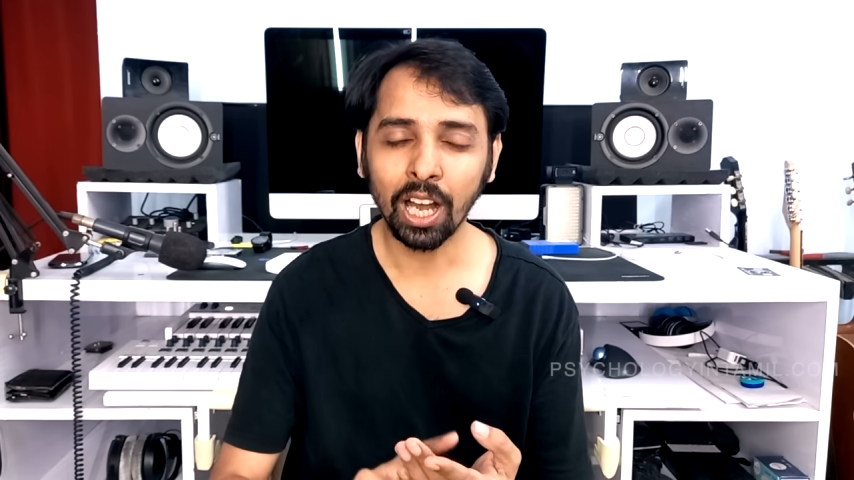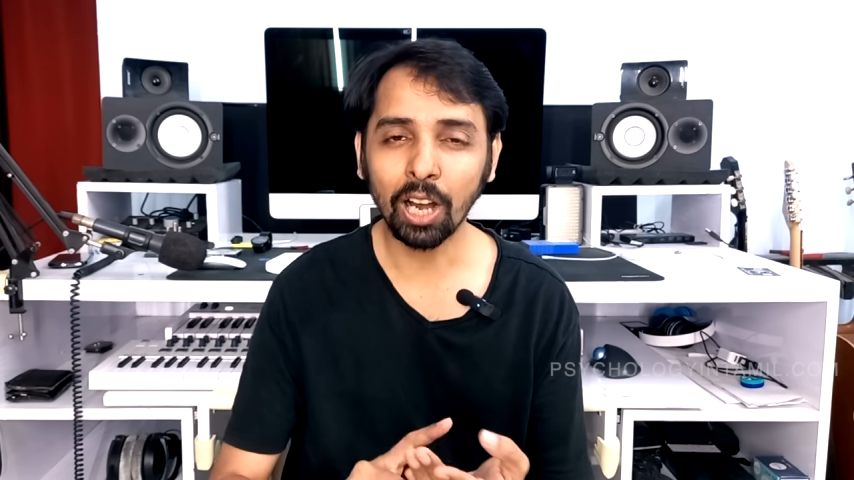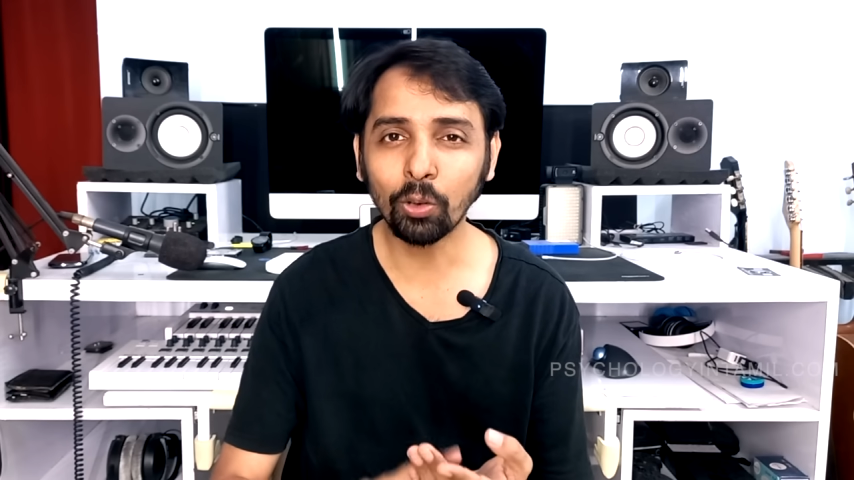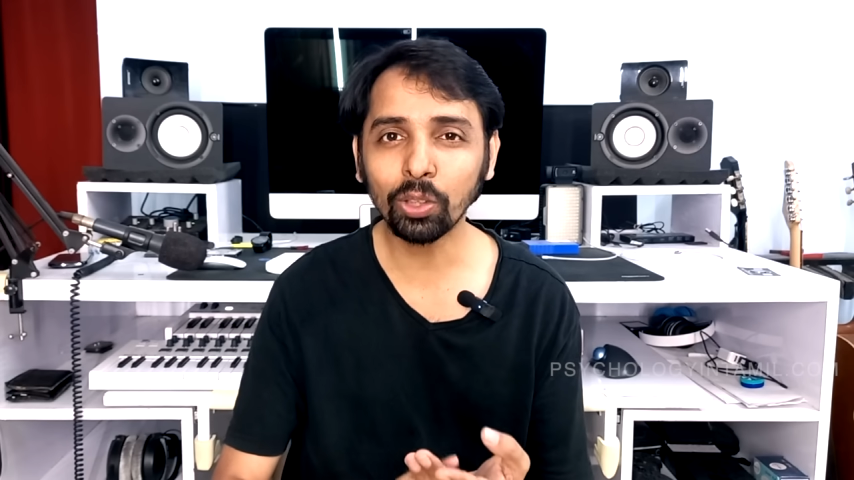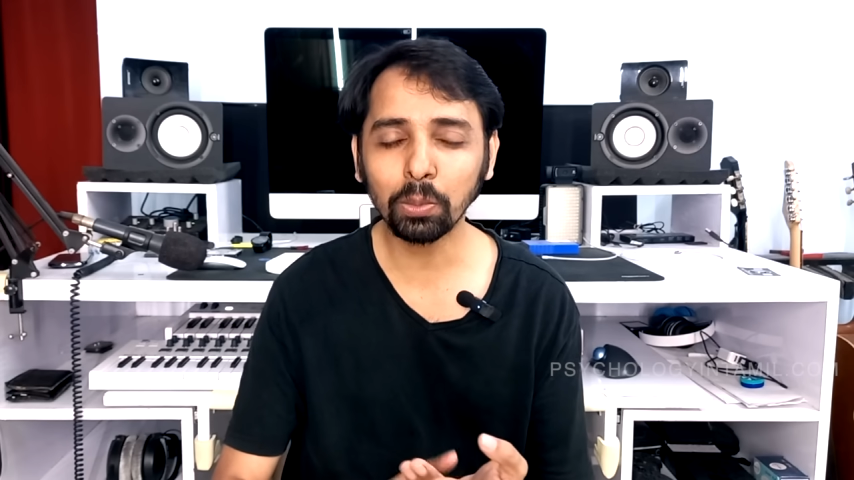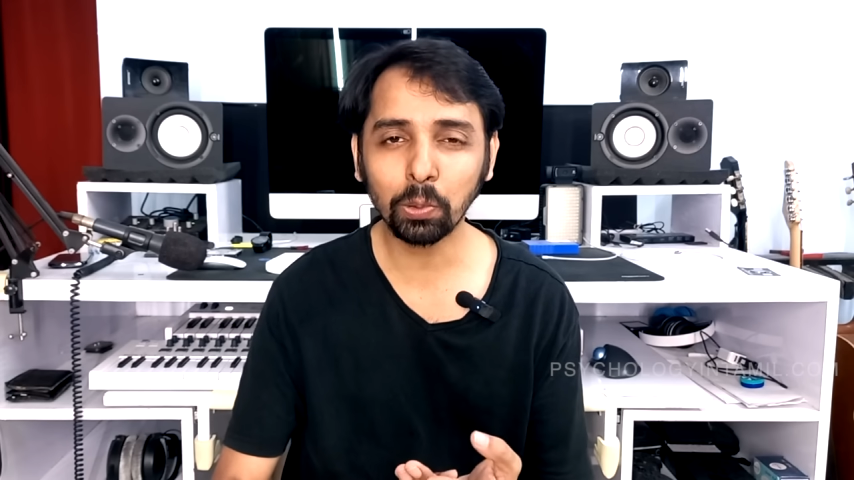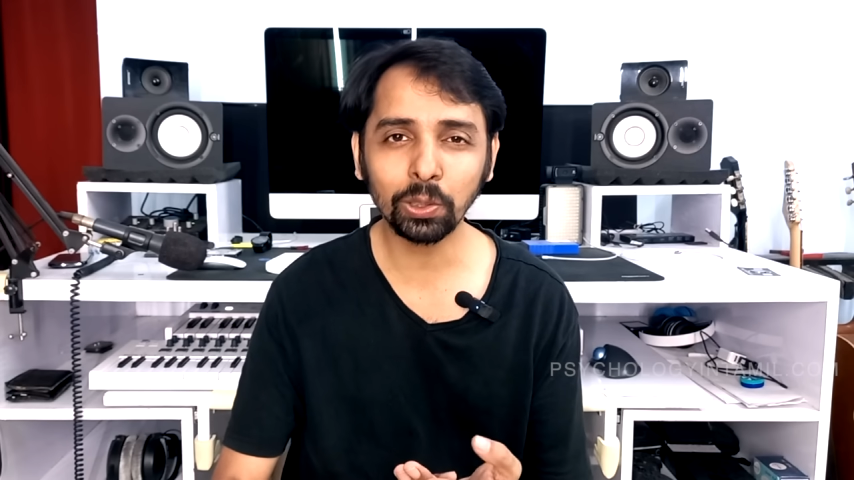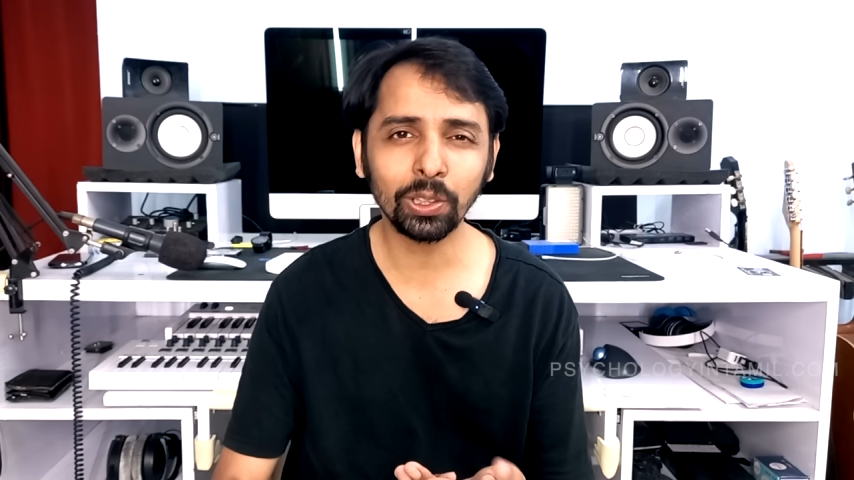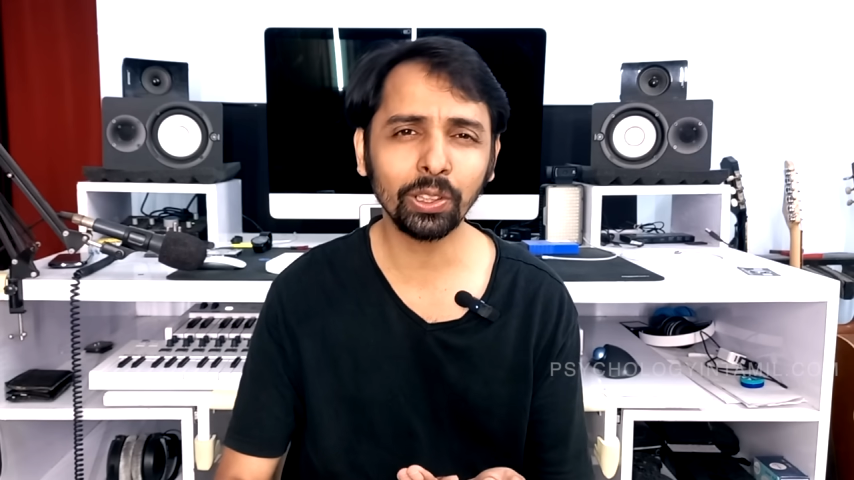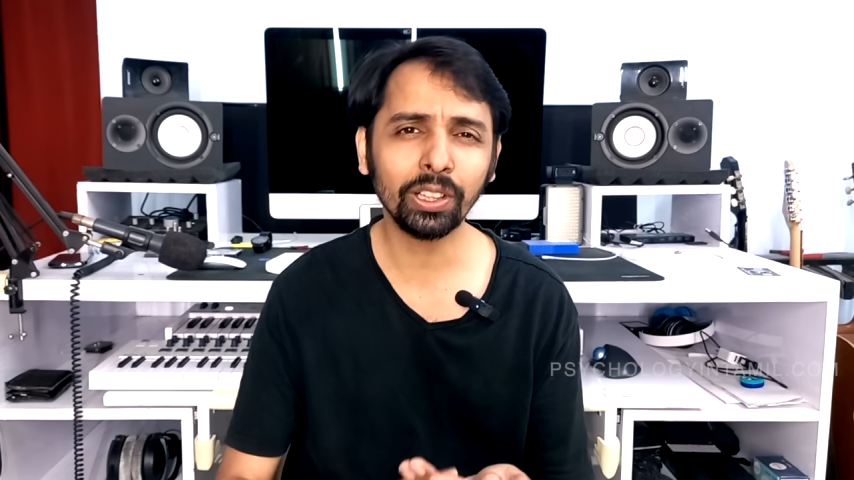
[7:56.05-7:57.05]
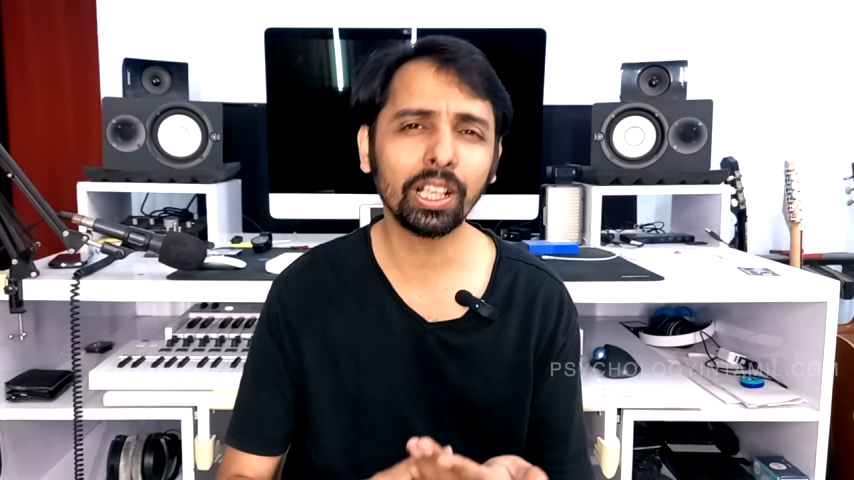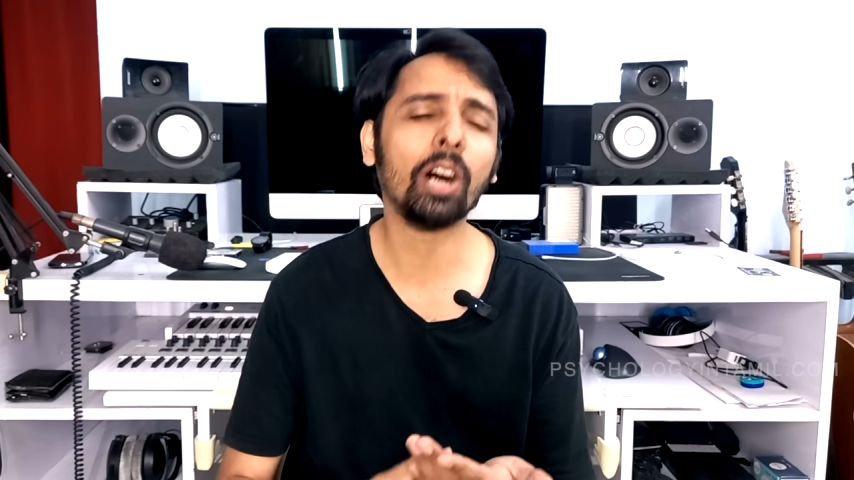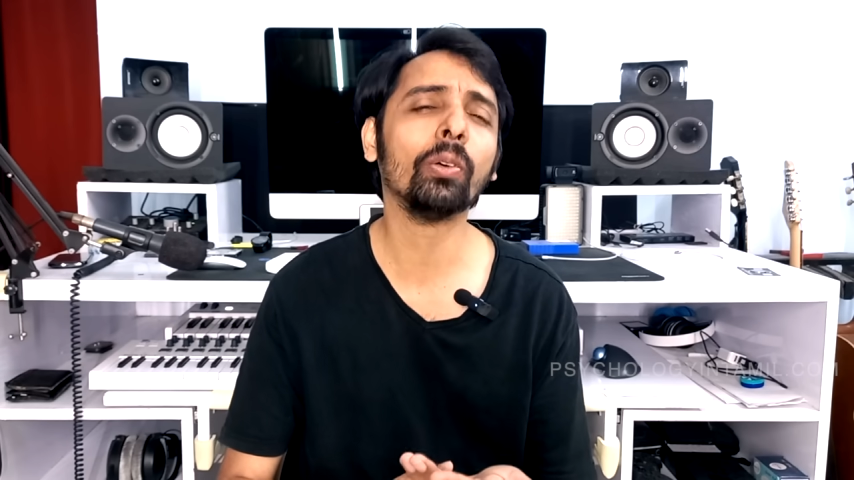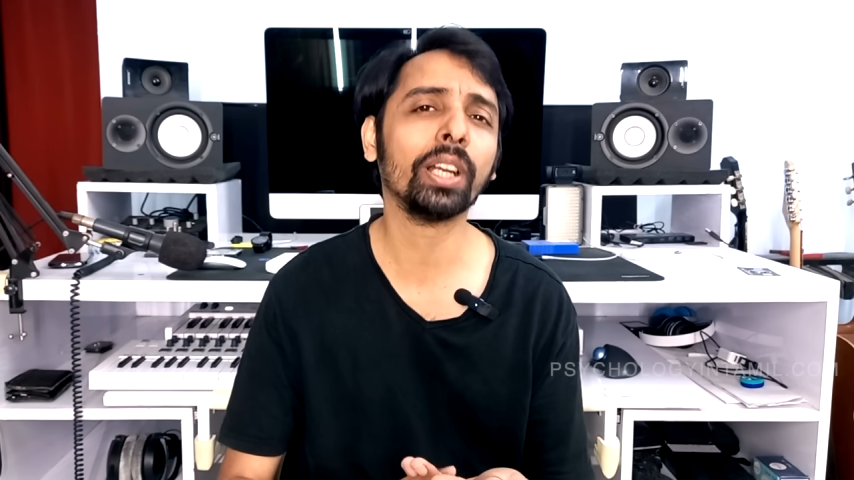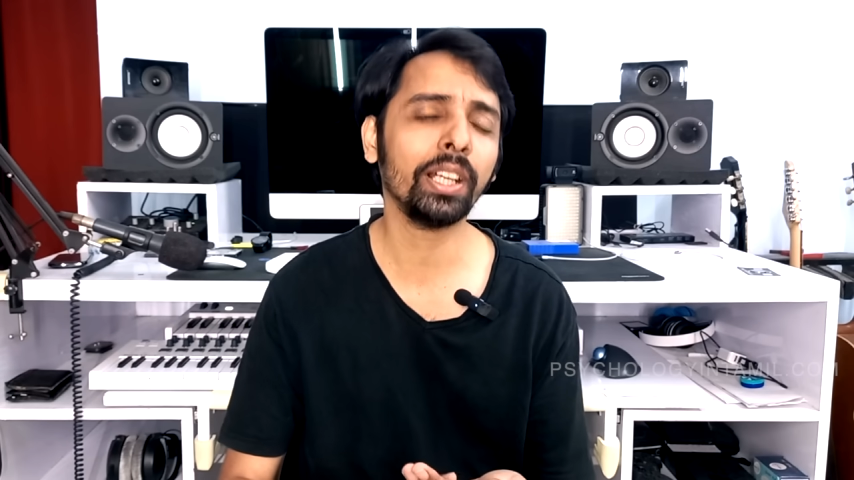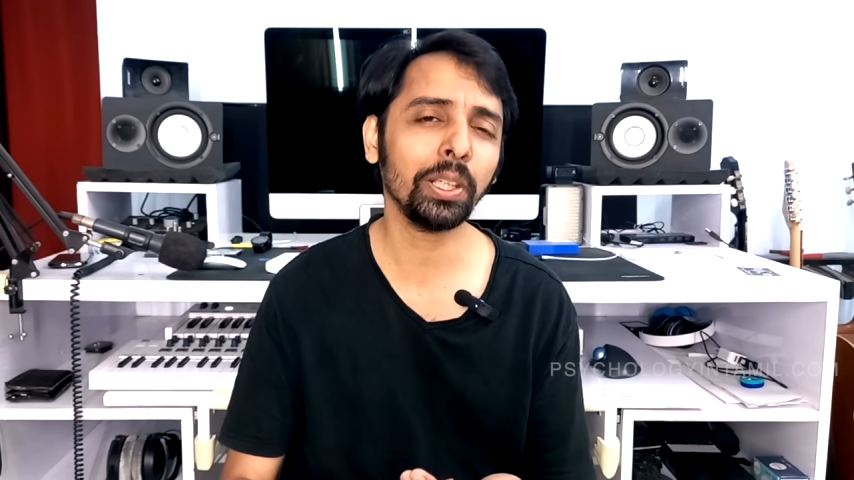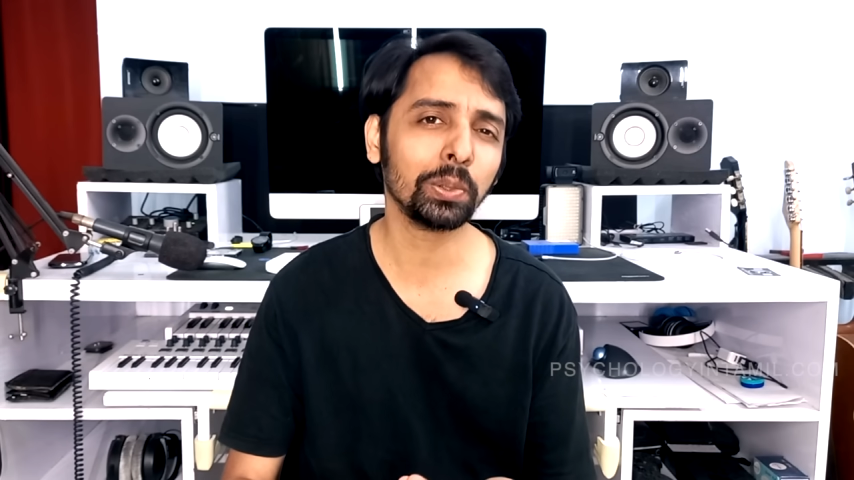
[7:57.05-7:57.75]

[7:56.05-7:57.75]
அவங்கள பொறுத்த வரைக்கும் நீங்கள் அவங்க என்ன